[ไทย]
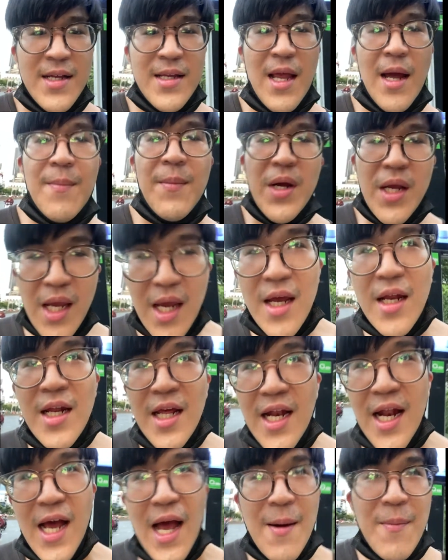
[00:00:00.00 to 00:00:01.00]
จากเมื่อกี้
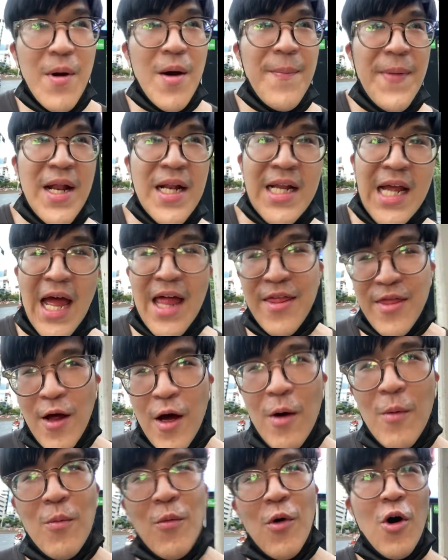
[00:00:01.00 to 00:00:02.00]
นี้นะครับก็เป็นการ
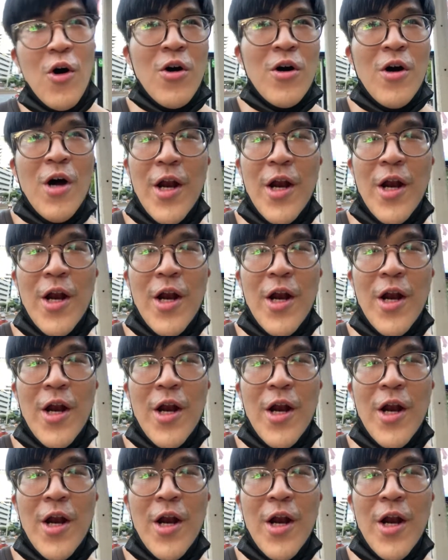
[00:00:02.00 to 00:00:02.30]
ซ้อมวง